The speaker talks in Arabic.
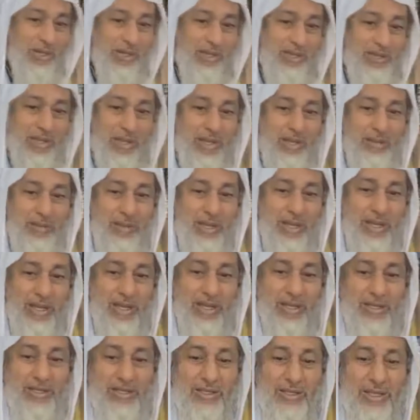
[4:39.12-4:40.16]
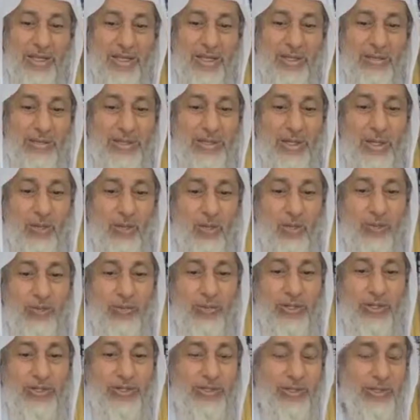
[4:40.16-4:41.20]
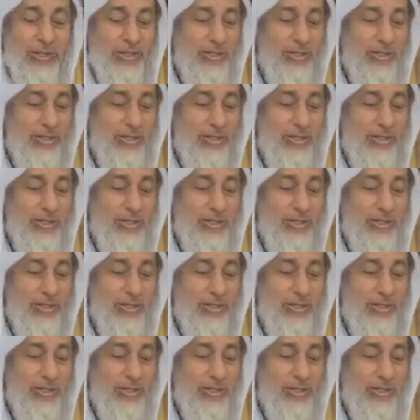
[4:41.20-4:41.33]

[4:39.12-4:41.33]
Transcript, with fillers: والذي أباح كلمة الكفر